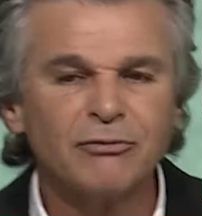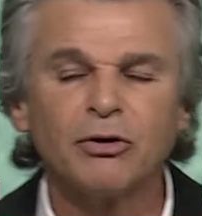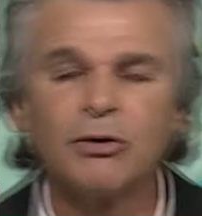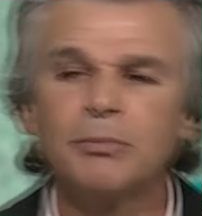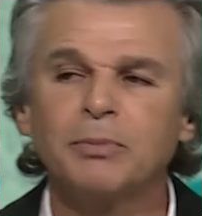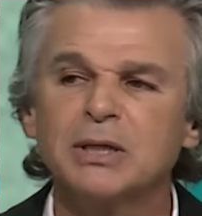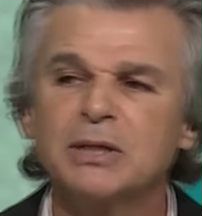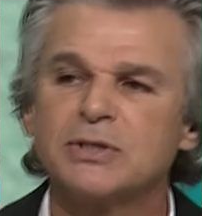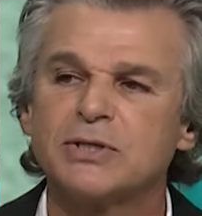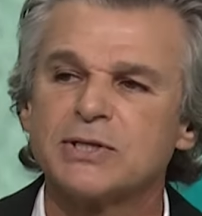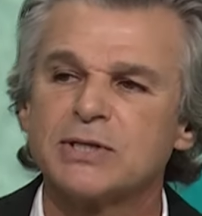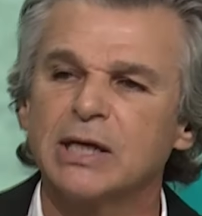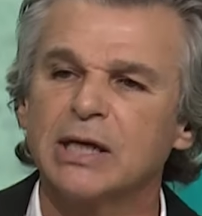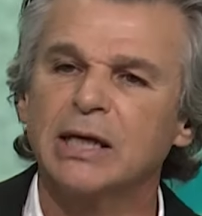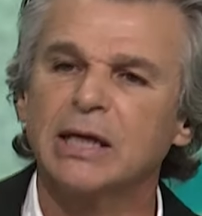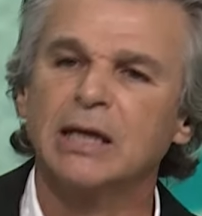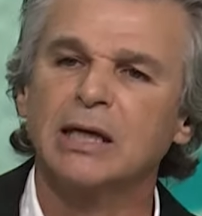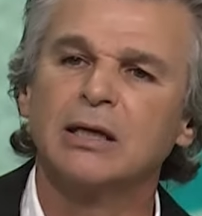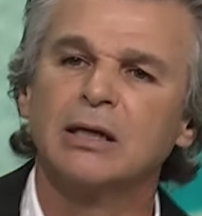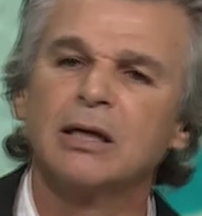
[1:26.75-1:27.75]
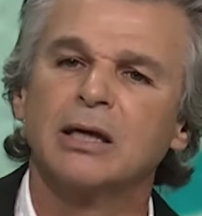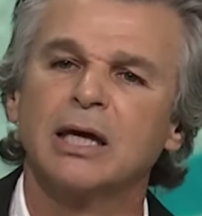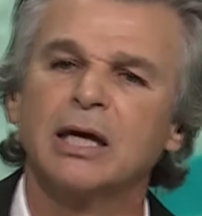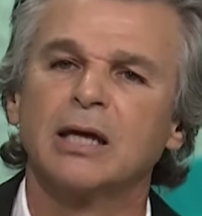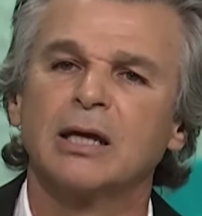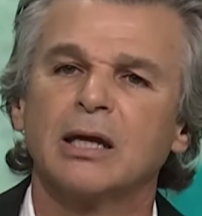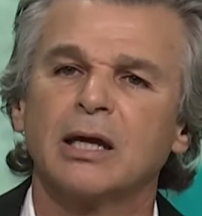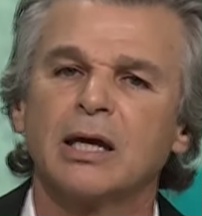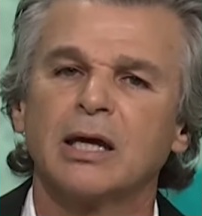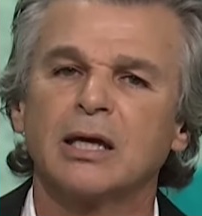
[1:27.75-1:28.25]
الملون
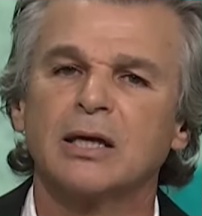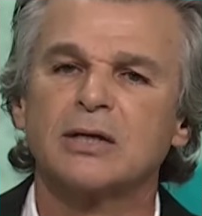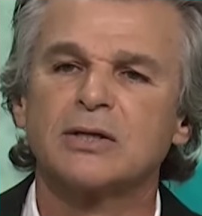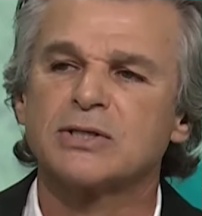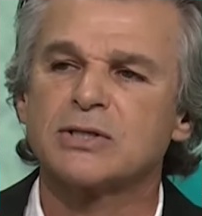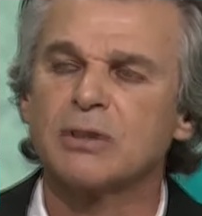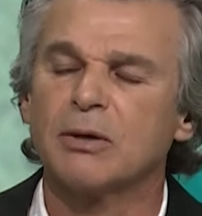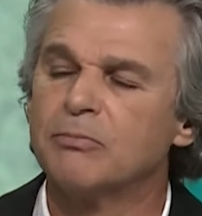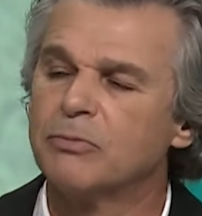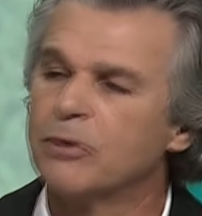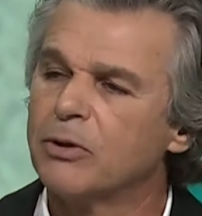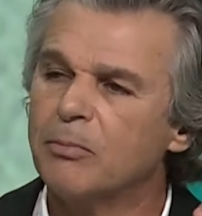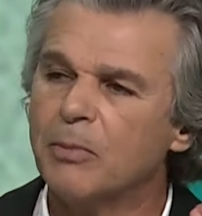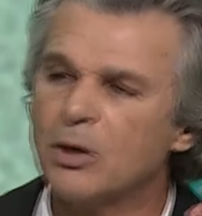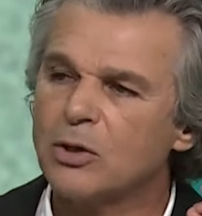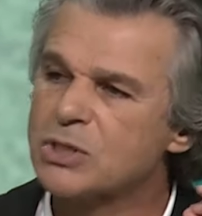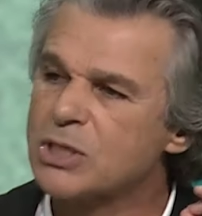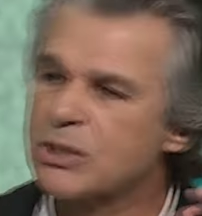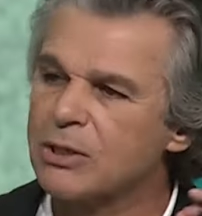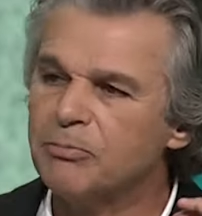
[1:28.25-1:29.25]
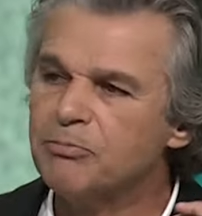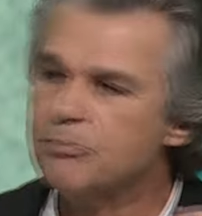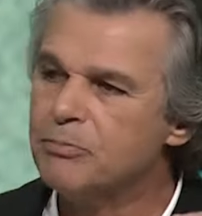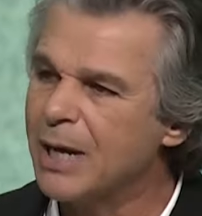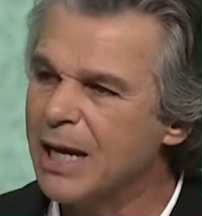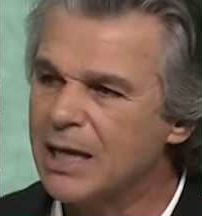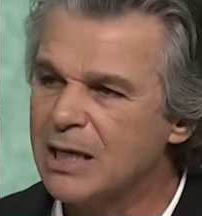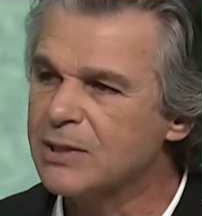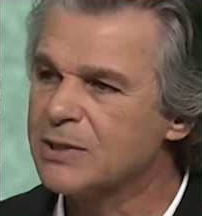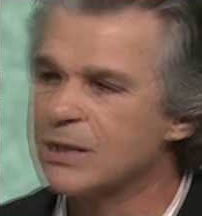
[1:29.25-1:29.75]
أمور لم يراها
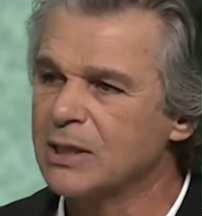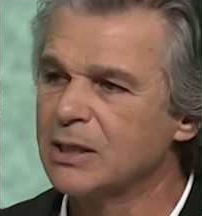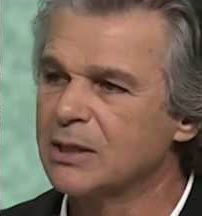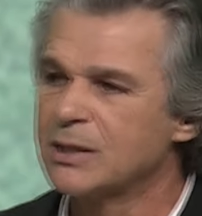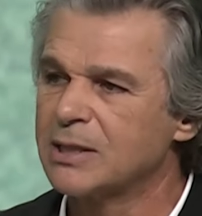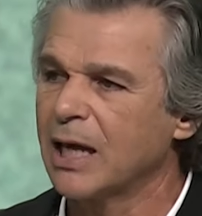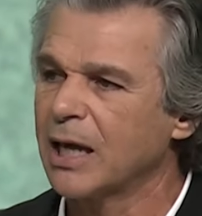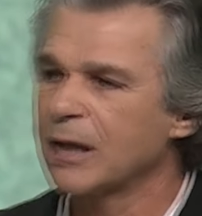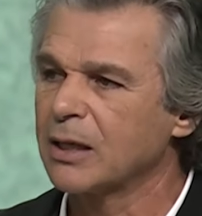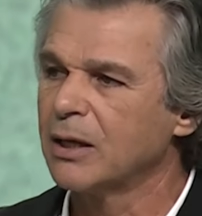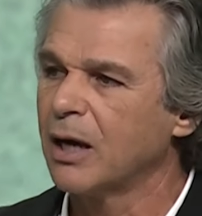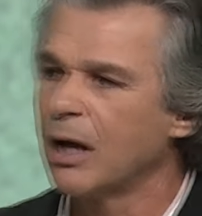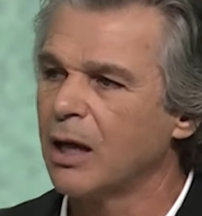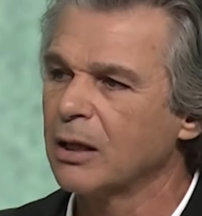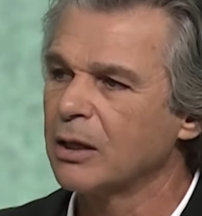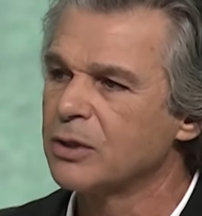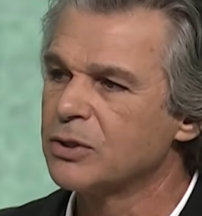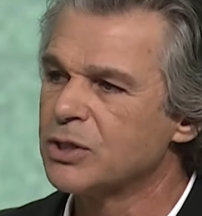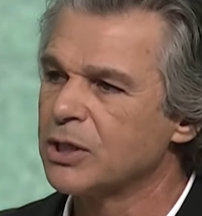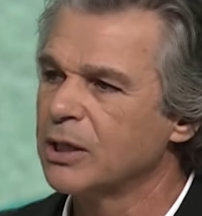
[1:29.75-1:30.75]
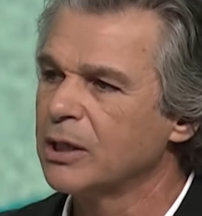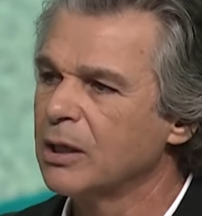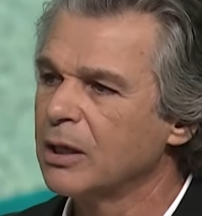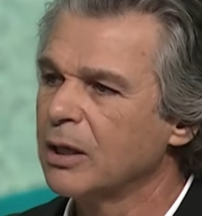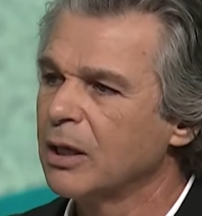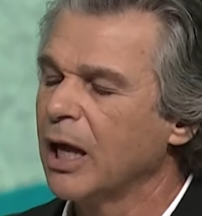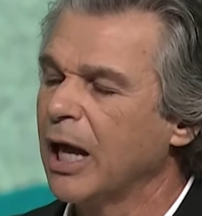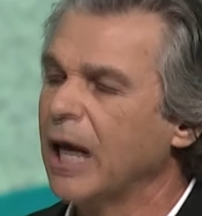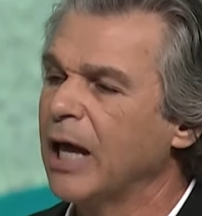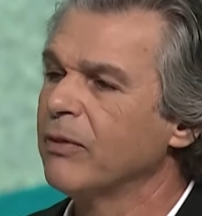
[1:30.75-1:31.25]
الإنسان من قبل
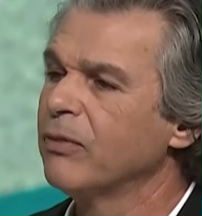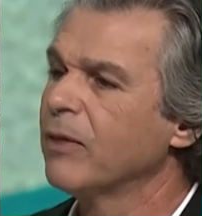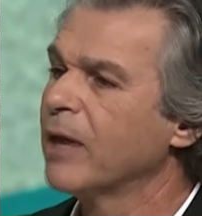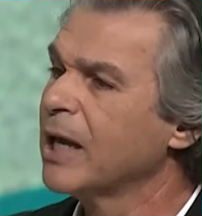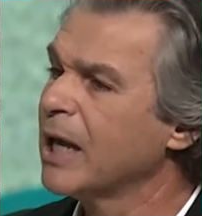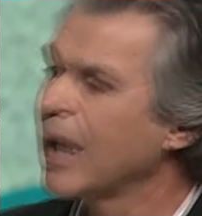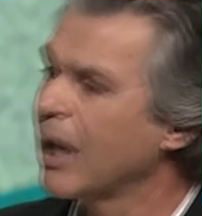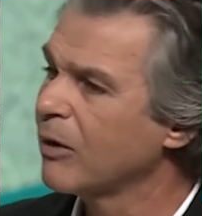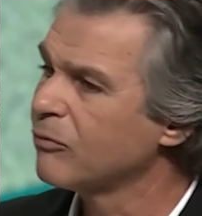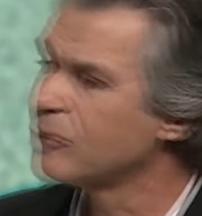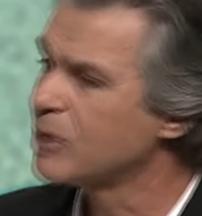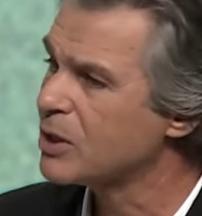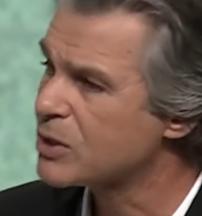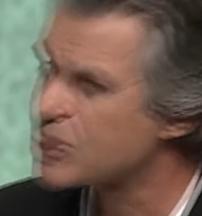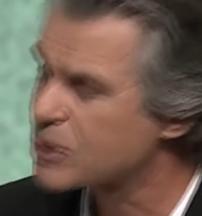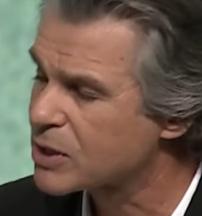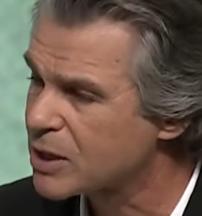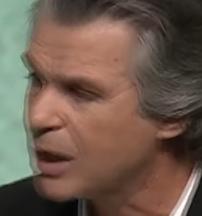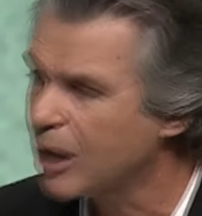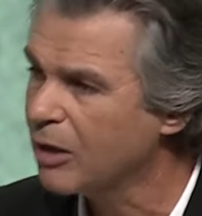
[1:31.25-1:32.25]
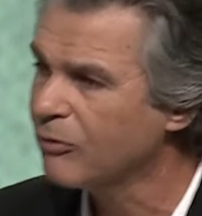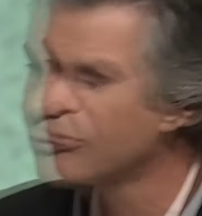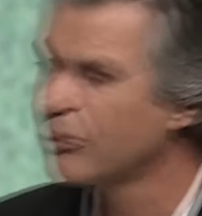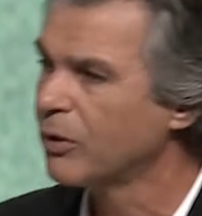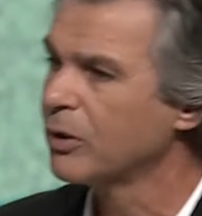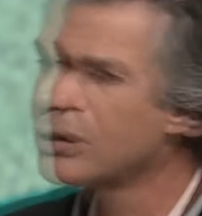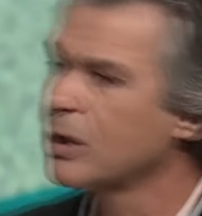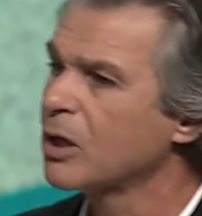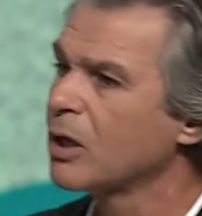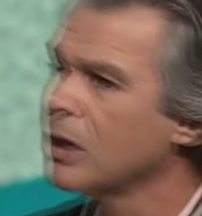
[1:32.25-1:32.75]
ودي تكنولوجيا رائعة
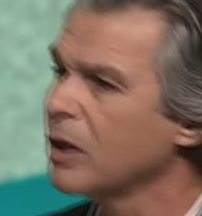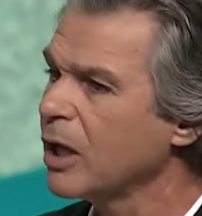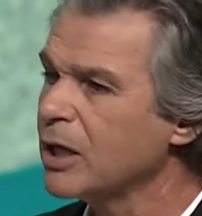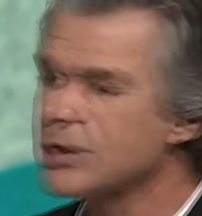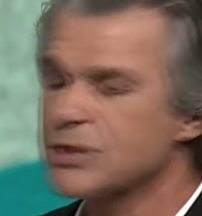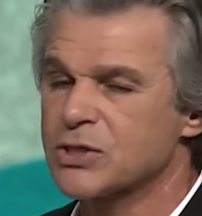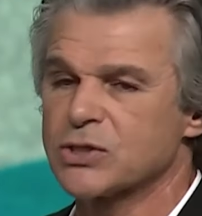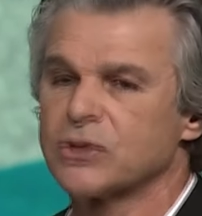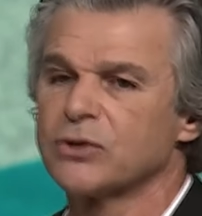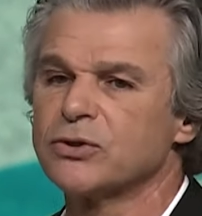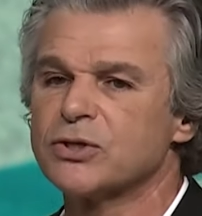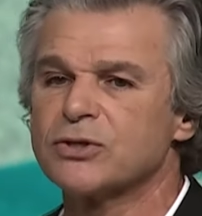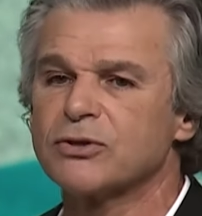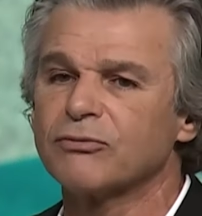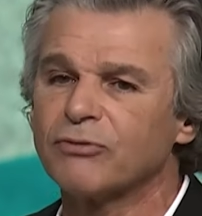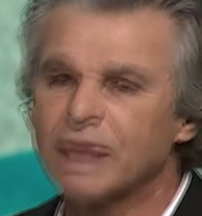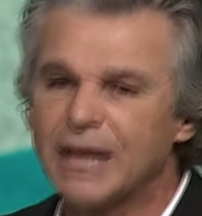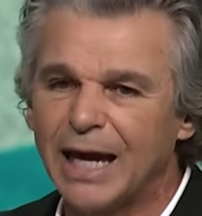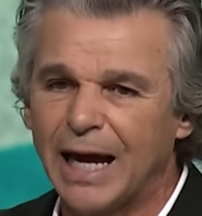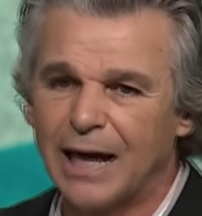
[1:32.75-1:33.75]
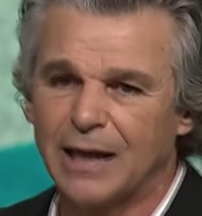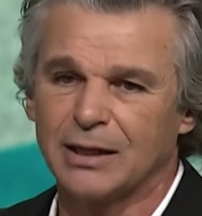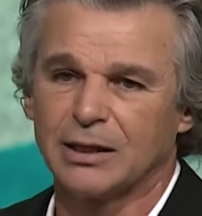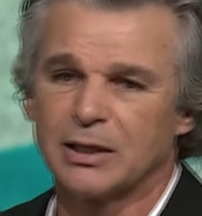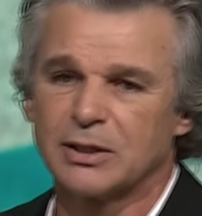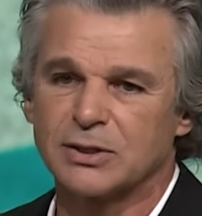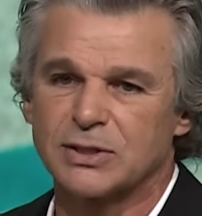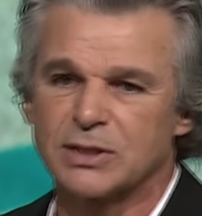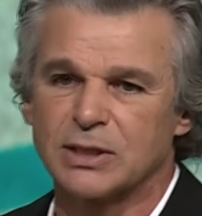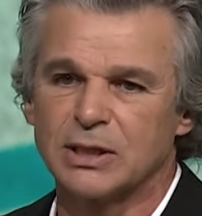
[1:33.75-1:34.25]
جدا وقد اكتشفوا
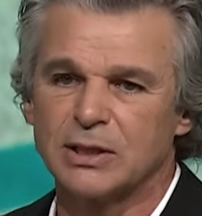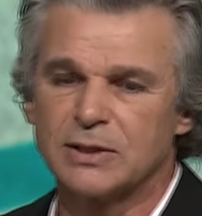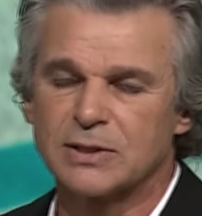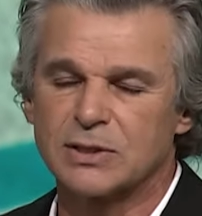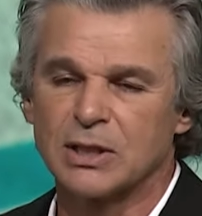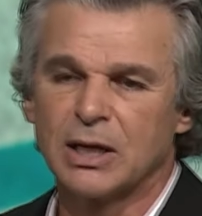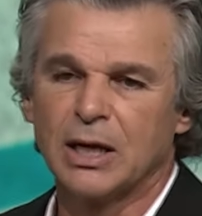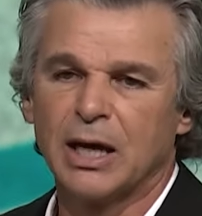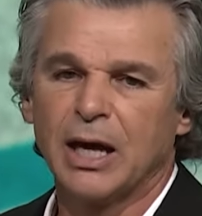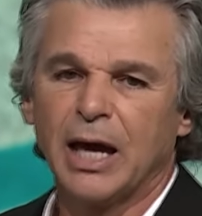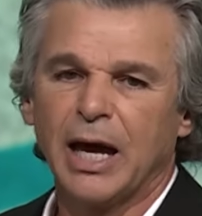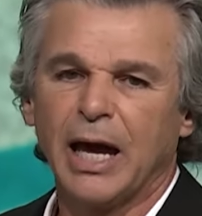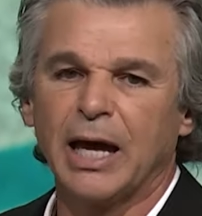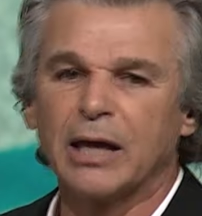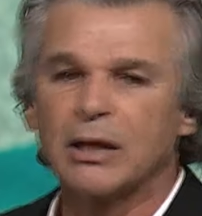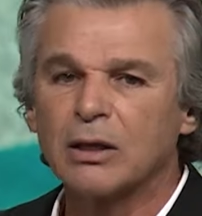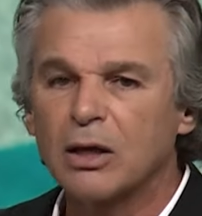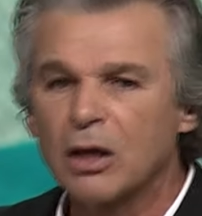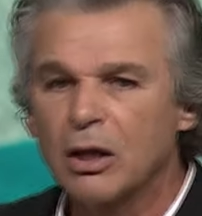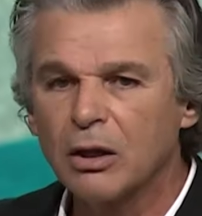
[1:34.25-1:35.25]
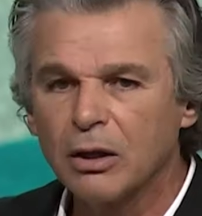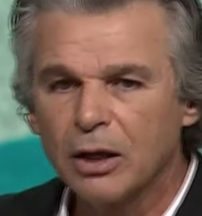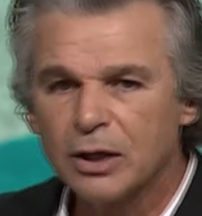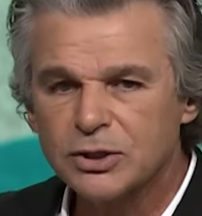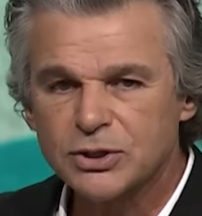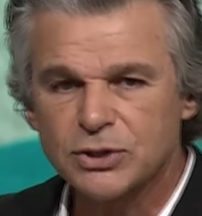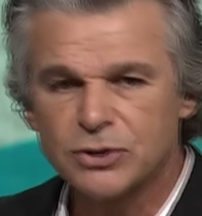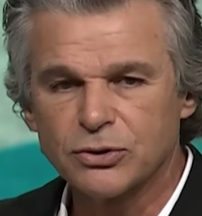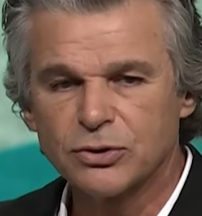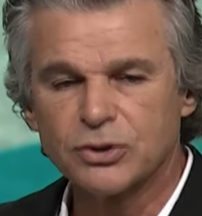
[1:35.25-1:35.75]
تجمعات من المجرات
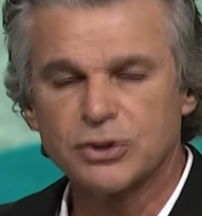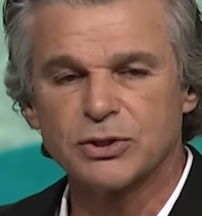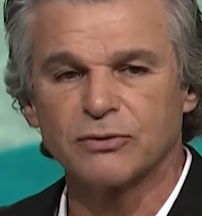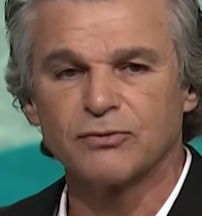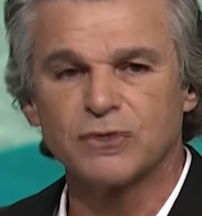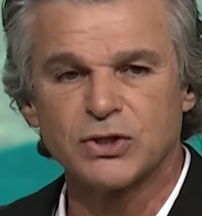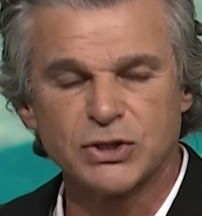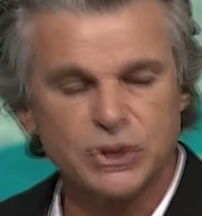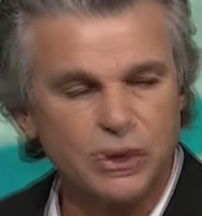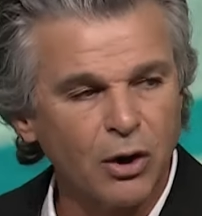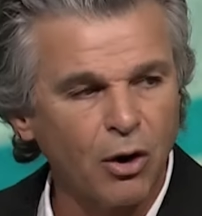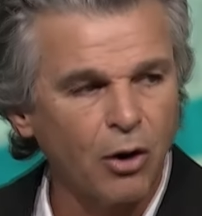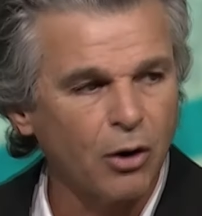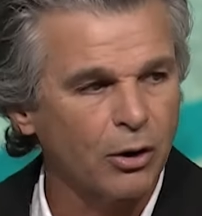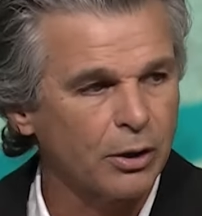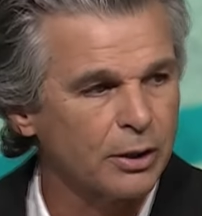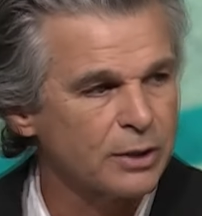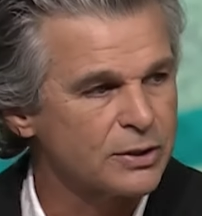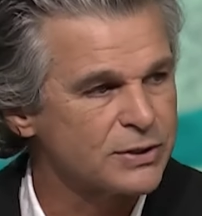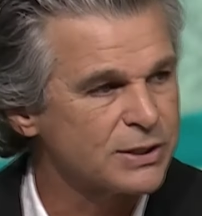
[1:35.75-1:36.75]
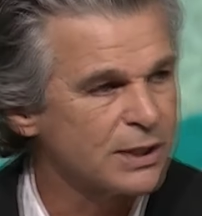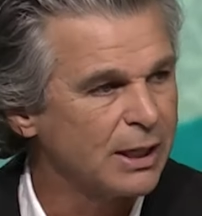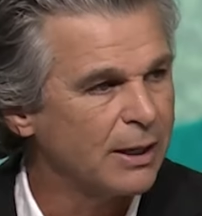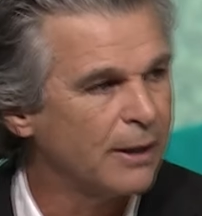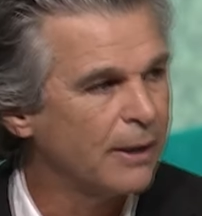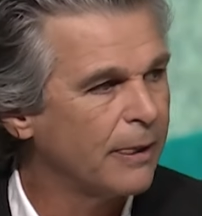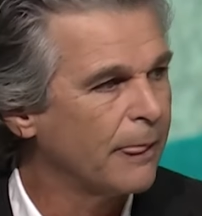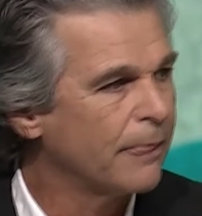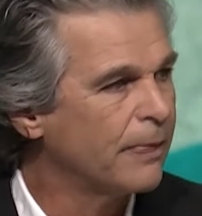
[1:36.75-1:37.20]
وتجمعات من النجوم